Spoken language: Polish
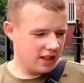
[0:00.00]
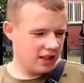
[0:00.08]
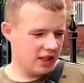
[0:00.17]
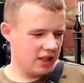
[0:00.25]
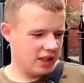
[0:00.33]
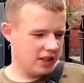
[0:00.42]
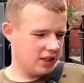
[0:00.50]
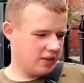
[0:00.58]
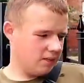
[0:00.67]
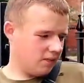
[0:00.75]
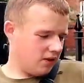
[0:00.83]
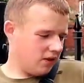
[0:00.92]

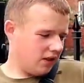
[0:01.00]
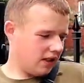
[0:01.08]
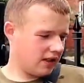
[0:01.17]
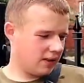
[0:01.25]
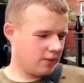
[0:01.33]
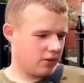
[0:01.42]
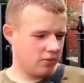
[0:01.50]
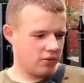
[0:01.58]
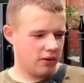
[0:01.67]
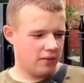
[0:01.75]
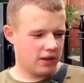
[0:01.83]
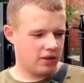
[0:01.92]
e, no, tak samo
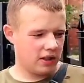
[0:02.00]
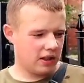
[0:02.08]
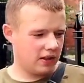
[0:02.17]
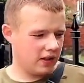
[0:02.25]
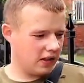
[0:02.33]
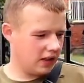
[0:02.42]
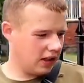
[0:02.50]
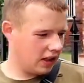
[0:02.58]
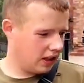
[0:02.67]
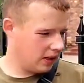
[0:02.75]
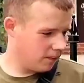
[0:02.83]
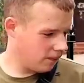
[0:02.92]
służył na warsztaty
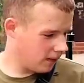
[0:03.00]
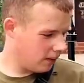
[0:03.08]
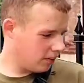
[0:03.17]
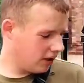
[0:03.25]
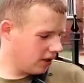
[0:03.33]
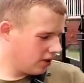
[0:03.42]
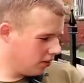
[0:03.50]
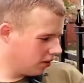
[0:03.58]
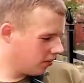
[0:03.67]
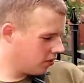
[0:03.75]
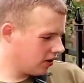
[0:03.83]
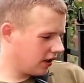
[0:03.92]
i bodajże
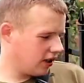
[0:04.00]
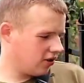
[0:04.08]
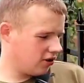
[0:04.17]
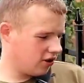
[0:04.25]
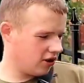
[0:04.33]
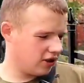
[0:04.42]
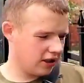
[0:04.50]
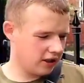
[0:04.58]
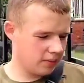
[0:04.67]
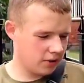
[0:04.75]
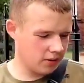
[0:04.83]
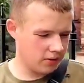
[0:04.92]
było to przez jakieś 30
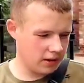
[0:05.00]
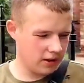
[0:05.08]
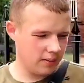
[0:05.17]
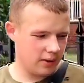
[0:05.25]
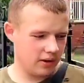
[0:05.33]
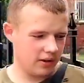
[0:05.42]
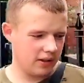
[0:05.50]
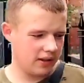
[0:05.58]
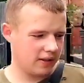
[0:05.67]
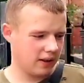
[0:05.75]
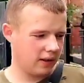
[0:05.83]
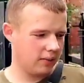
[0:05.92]
lat, do początku lat
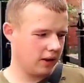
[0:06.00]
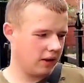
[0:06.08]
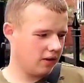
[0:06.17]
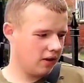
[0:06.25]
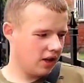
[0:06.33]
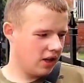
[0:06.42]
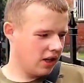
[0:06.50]
90. co najmniej.